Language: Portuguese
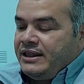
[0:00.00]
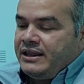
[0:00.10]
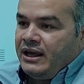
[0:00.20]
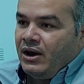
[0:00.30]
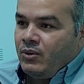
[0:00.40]

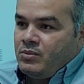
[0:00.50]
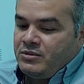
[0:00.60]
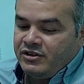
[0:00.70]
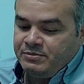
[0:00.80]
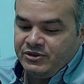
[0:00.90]
tem
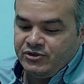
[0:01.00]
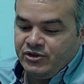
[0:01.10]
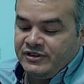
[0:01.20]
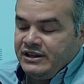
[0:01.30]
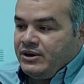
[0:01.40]
algumas
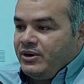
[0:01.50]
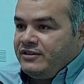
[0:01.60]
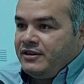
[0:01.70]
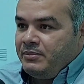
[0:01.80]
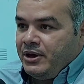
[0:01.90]
pessoas que não
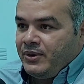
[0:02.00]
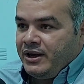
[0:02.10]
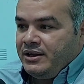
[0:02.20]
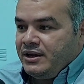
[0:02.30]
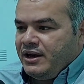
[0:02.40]
receberam
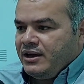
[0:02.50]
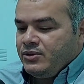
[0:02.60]
ainda, né?